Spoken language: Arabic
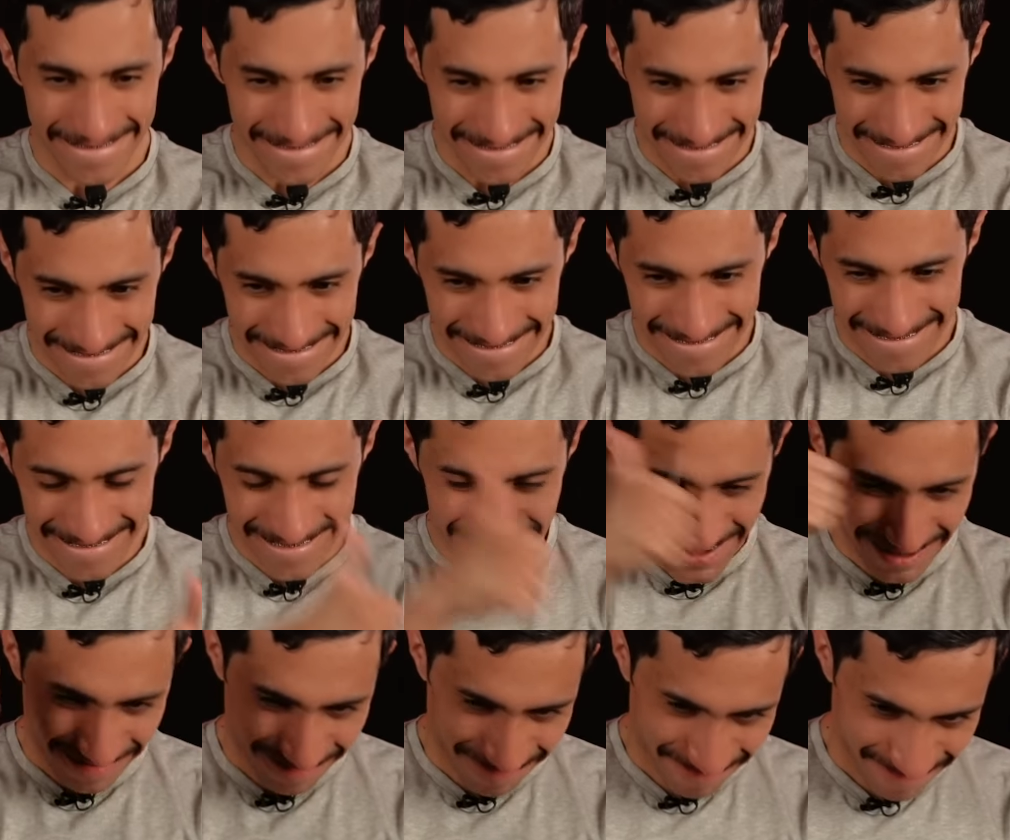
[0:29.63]

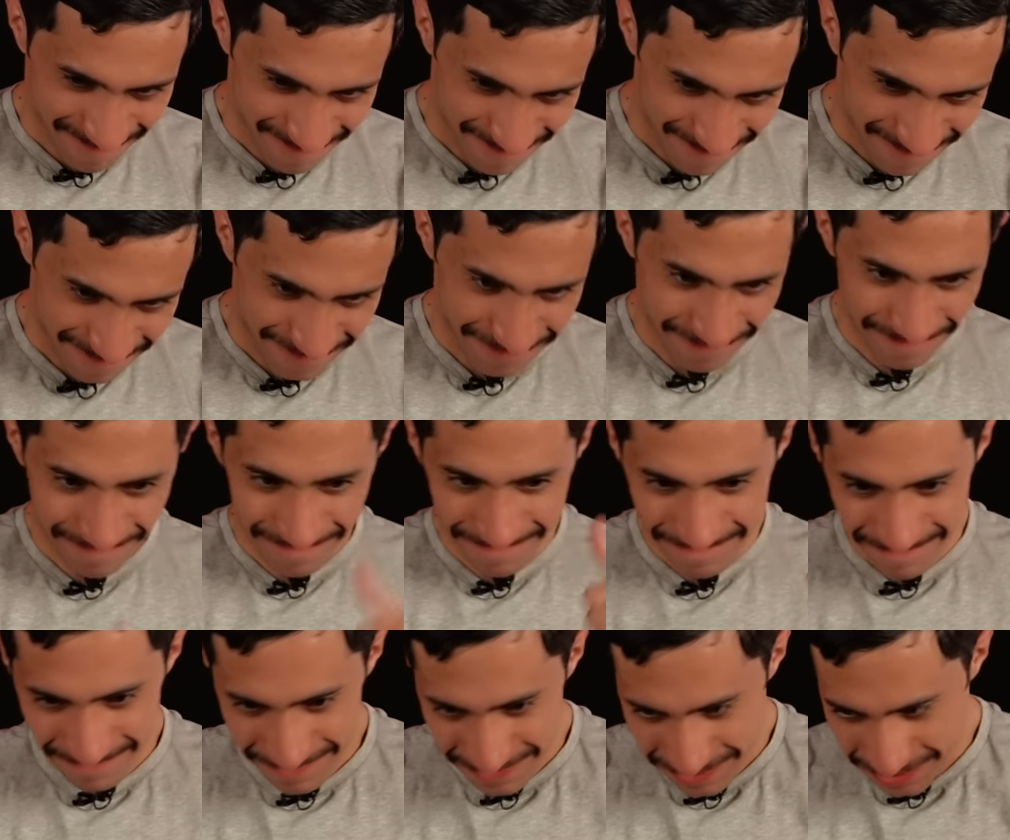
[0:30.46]
اللايك
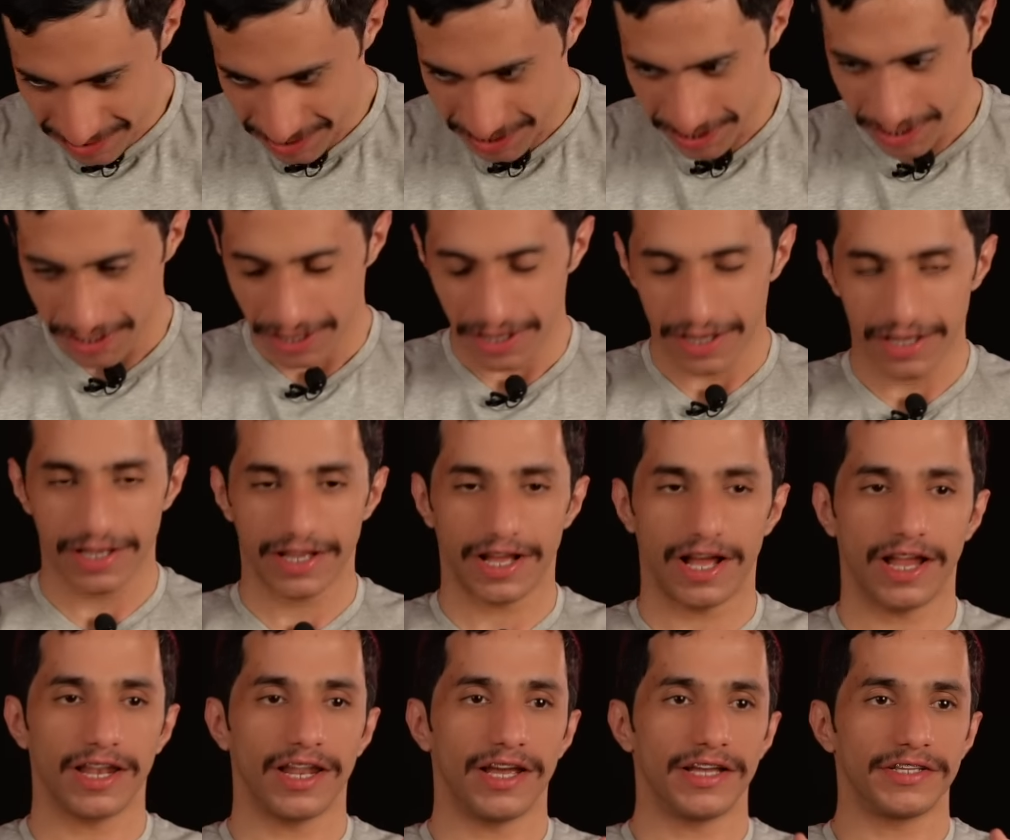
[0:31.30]
اللايك اللايك
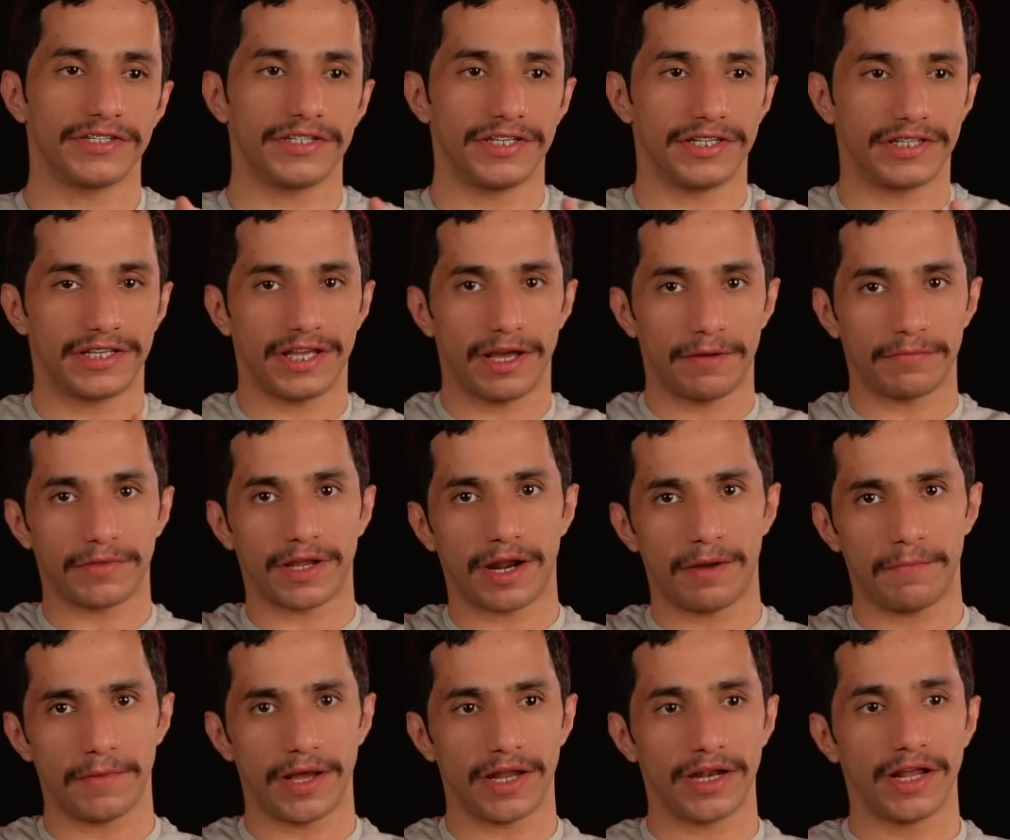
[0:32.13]
الله يسعدك يا عبد
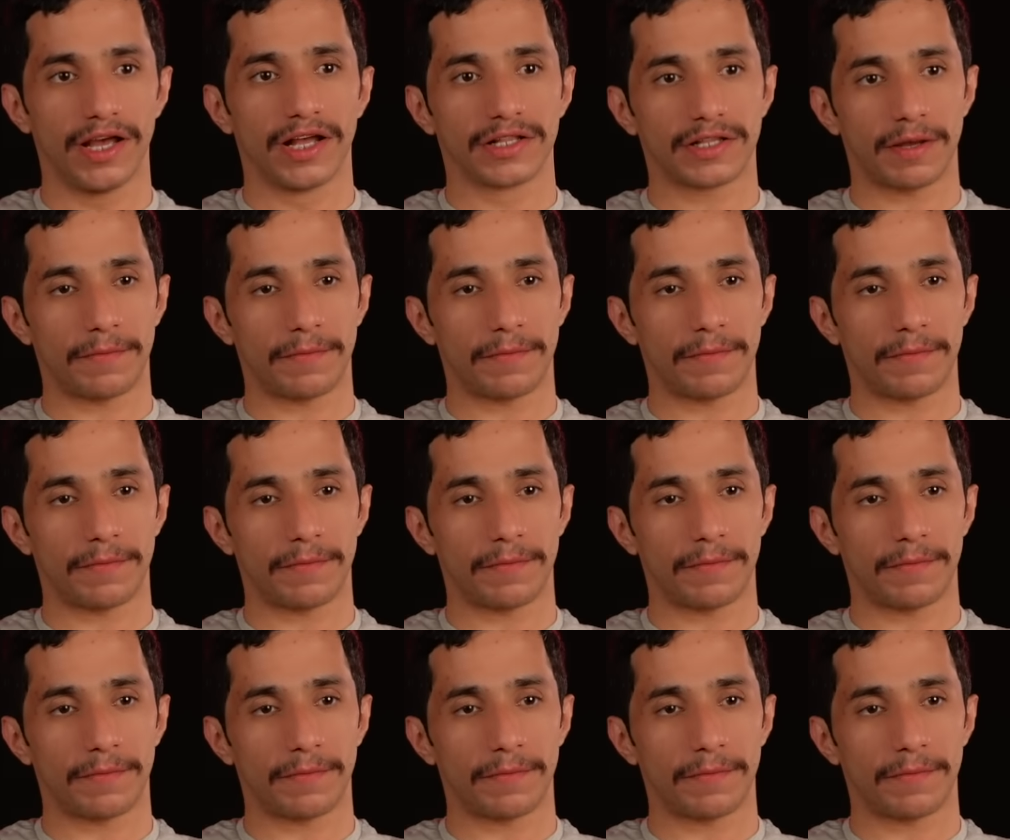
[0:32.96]
الرحمن يسعدك.